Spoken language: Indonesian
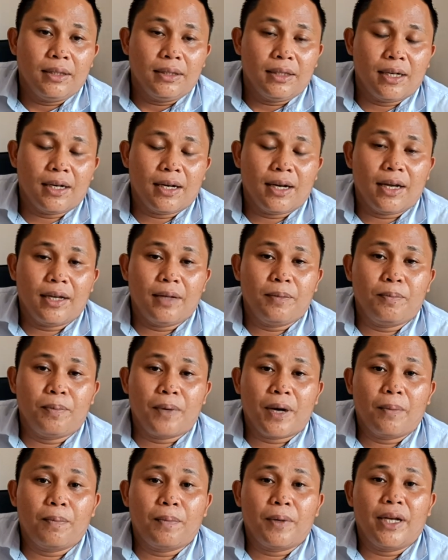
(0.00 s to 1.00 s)
terkait
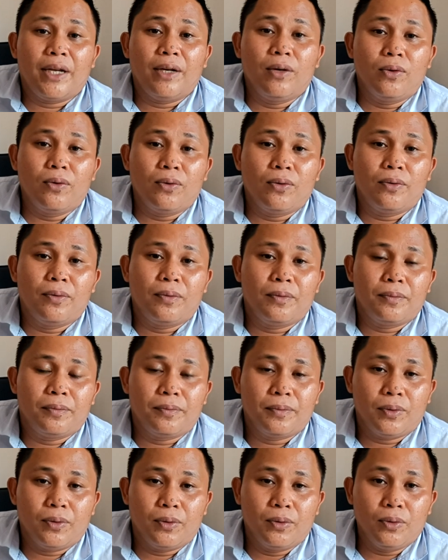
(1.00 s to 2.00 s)
prapleno uh mhm.
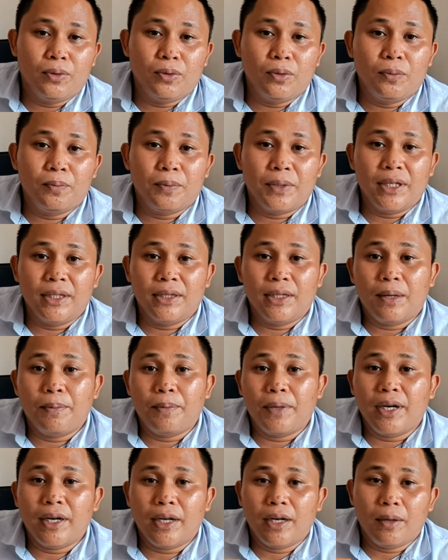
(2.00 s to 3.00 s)
-huh. untuk
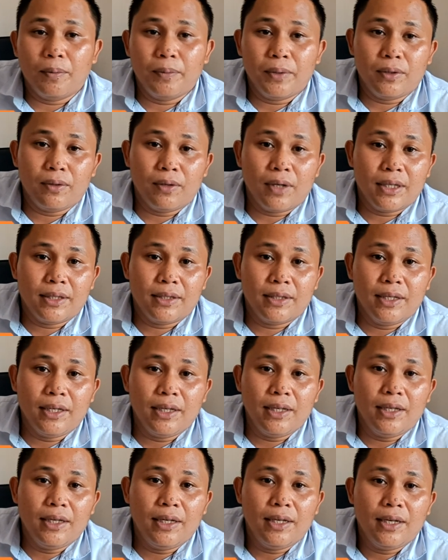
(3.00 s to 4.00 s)
penetapan
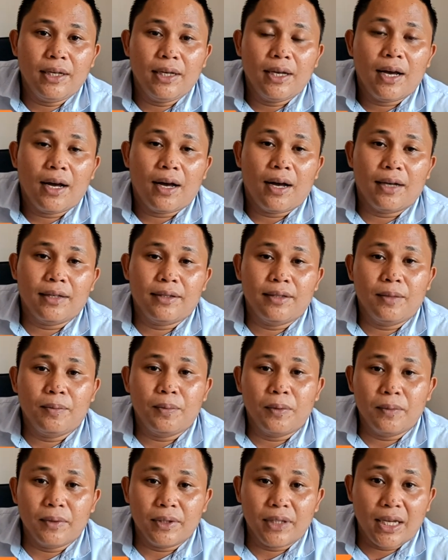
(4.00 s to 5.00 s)
rekapitulasi hasil
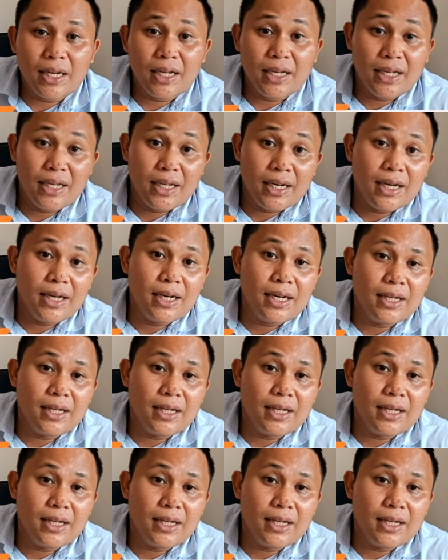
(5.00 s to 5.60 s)
pemutahiran